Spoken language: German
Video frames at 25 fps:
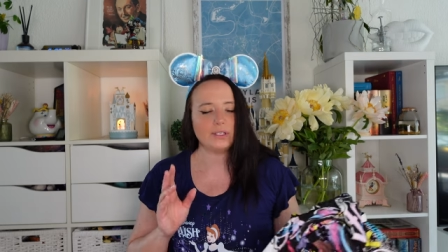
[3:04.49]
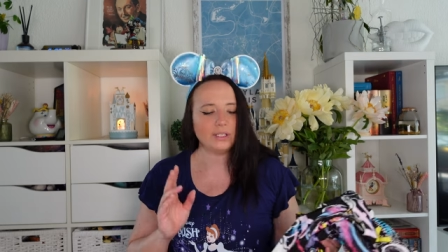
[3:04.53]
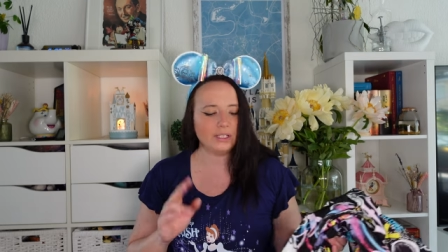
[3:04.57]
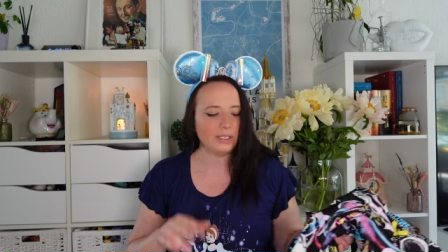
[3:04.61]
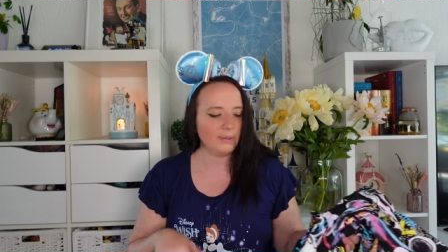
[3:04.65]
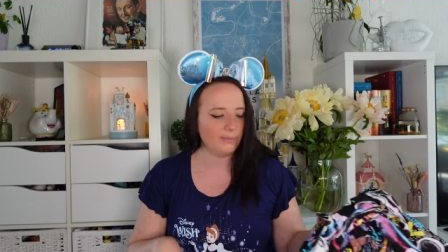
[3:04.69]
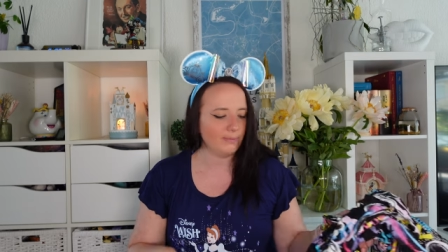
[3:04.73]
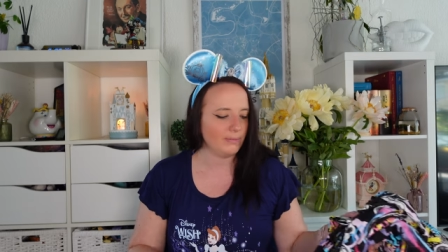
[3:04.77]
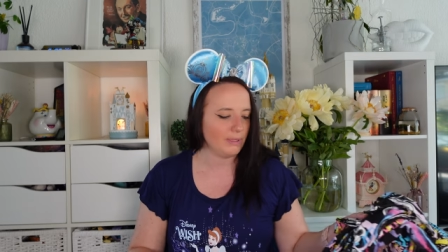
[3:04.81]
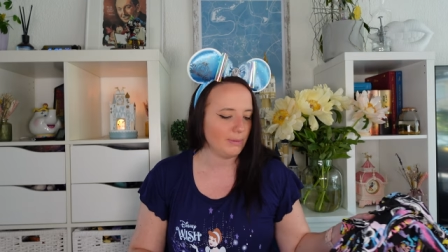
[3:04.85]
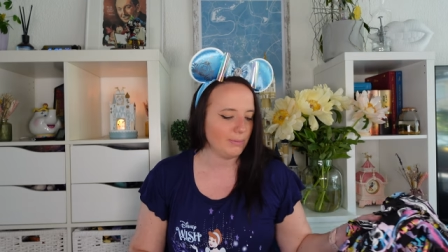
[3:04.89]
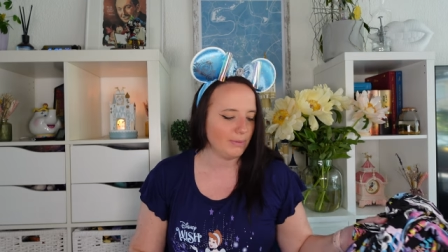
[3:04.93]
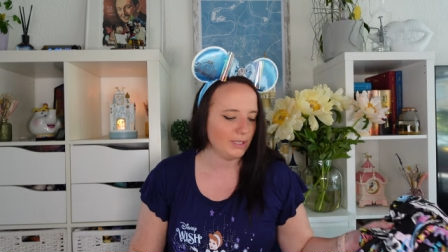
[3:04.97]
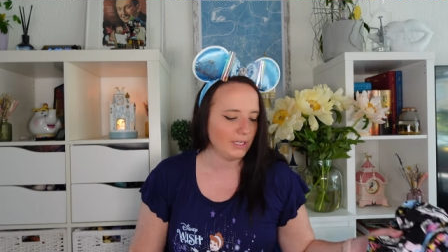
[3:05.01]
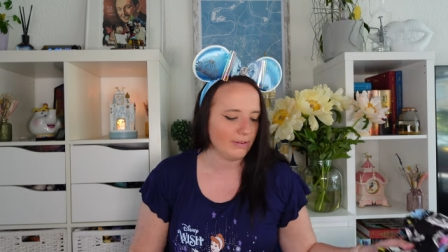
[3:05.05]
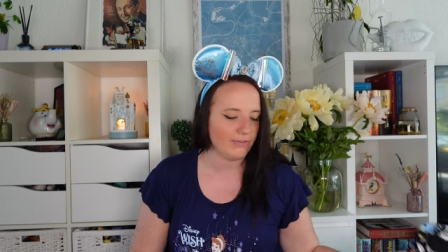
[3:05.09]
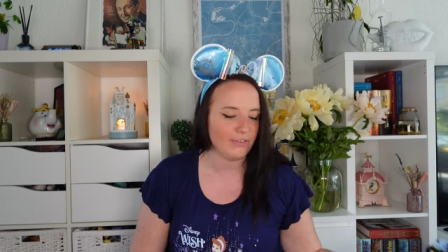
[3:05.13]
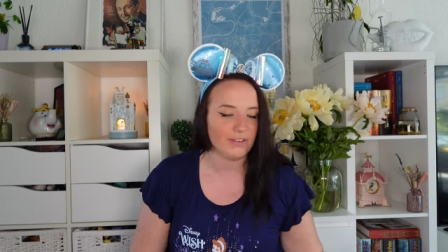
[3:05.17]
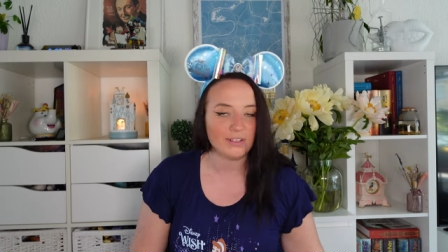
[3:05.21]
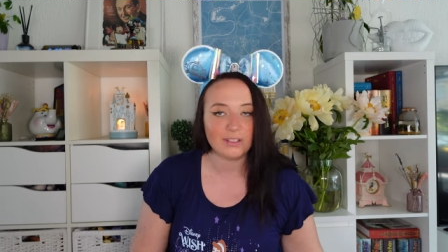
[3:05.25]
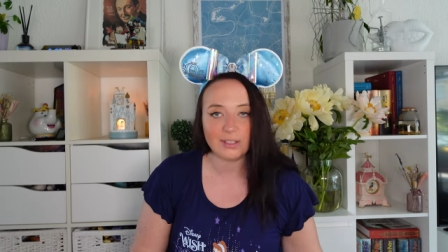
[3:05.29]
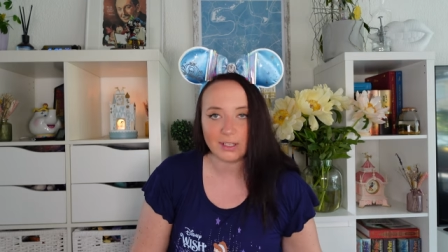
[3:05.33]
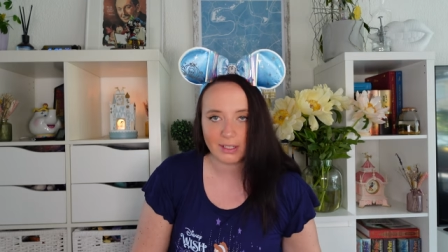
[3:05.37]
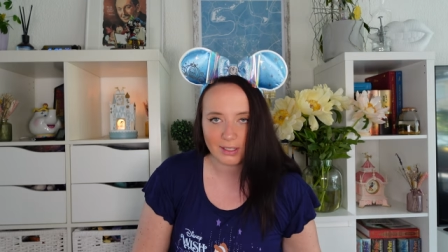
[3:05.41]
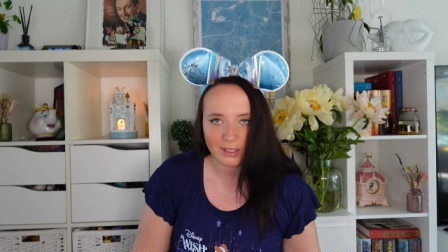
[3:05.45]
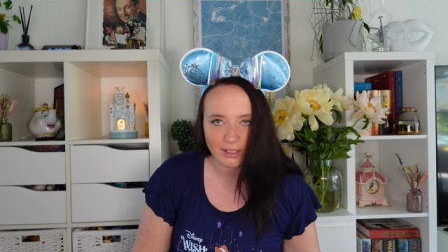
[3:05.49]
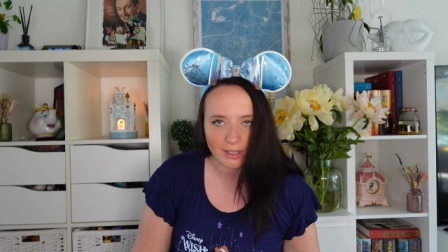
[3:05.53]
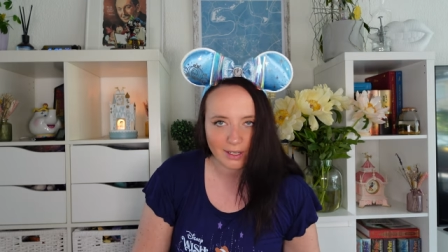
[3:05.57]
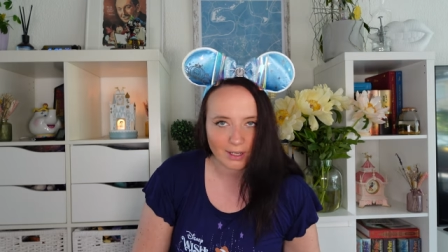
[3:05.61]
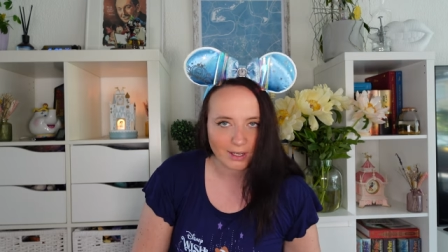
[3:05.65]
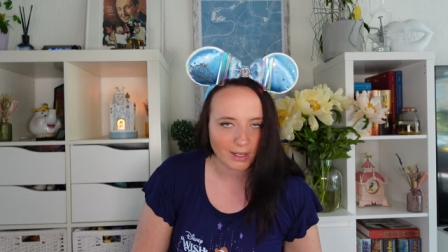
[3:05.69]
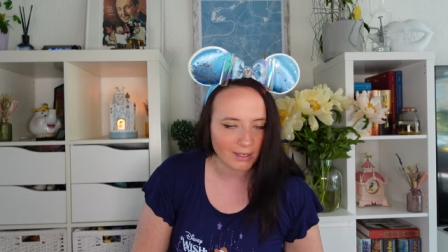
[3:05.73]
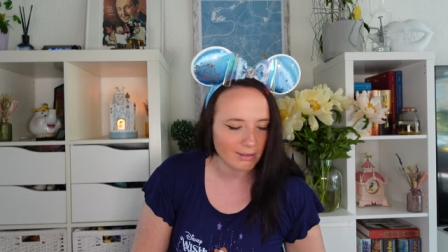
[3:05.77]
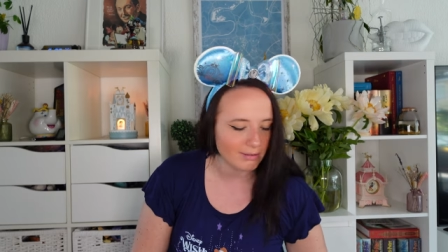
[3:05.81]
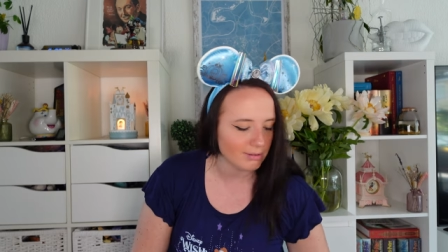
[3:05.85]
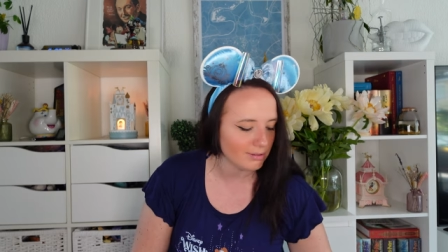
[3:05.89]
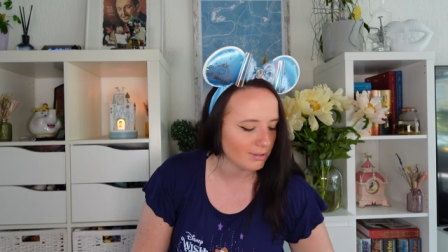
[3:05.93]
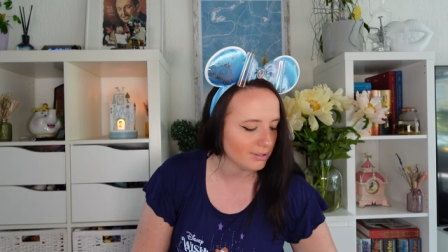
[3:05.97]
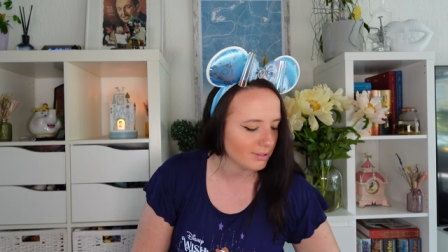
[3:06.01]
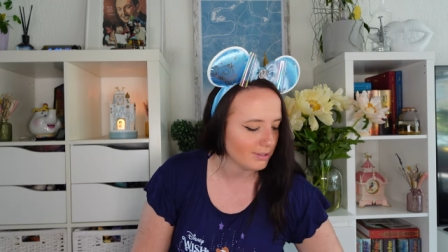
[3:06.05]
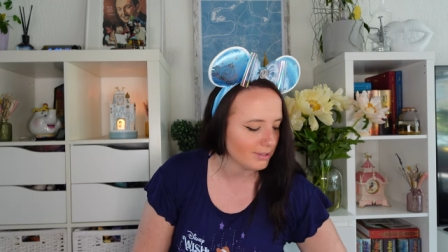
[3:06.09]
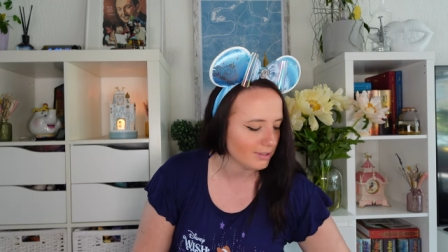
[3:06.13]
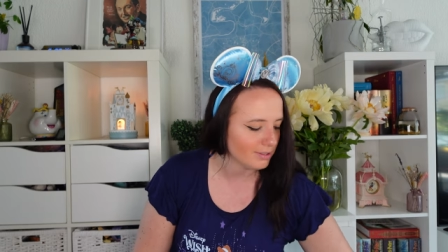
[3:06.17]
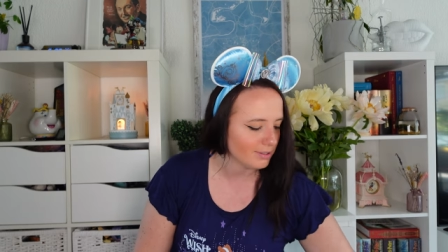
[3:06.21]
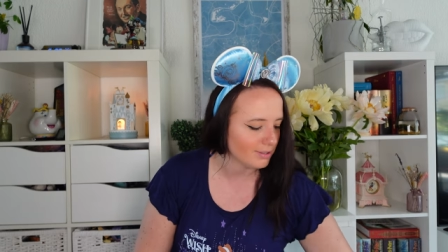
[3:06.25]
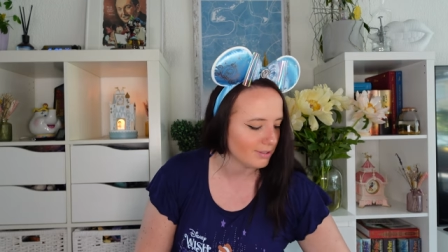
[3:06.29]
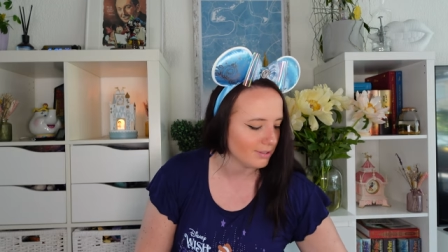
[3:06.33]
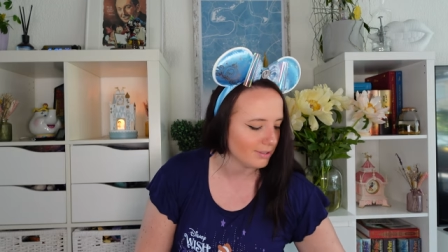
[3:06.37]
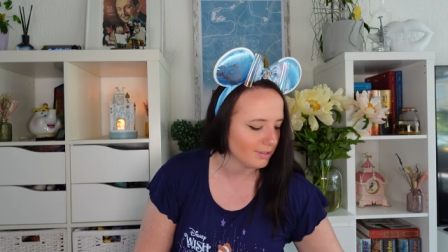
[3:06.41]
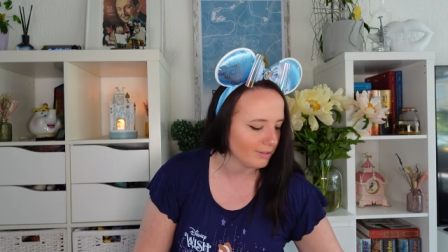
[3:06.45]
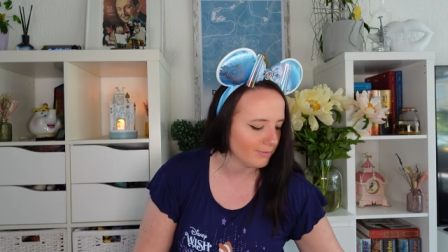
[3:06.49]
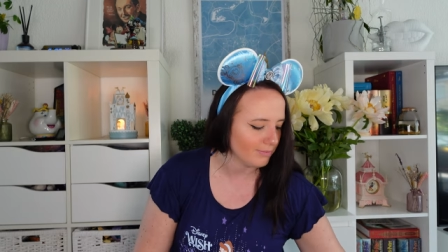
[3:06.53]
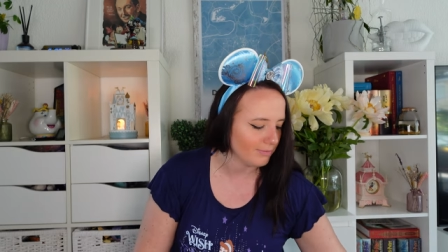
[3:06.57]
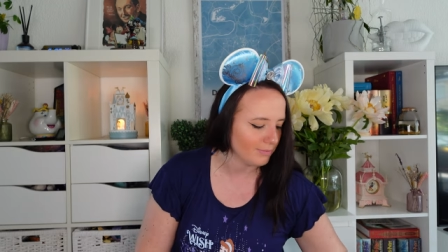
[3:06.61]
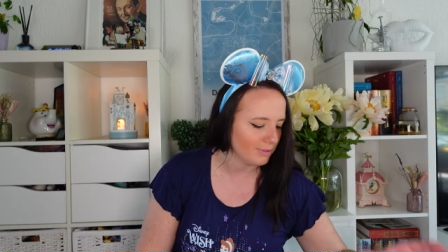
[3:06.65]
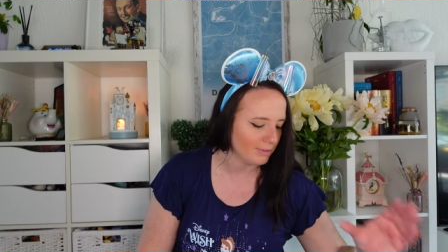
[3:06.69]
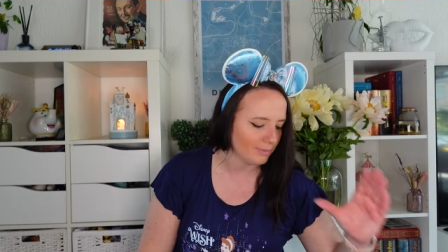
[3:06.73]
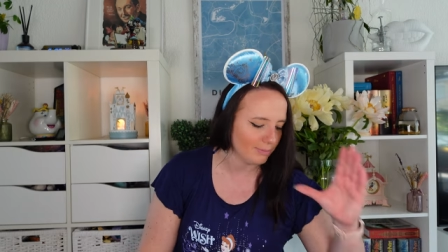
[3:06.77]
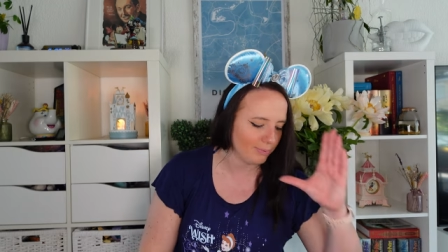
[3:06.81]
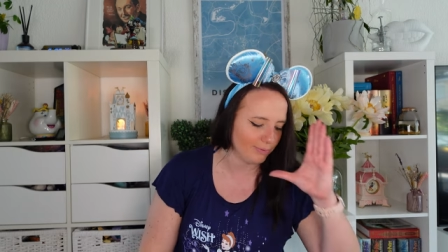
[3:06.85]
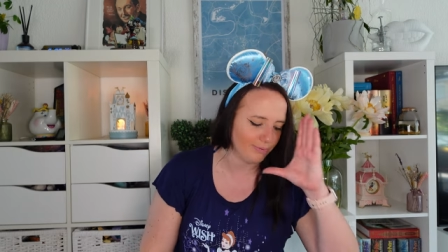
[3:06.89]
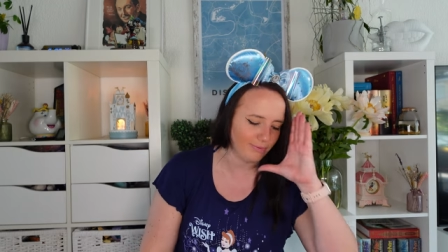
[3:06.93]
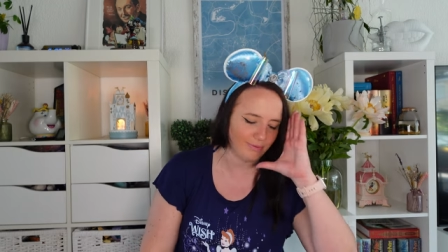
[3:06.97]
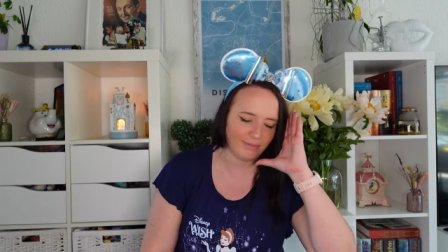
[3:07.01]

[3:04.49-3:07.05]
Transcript: ähm, damit der Versand gratis ist. Ne? Wir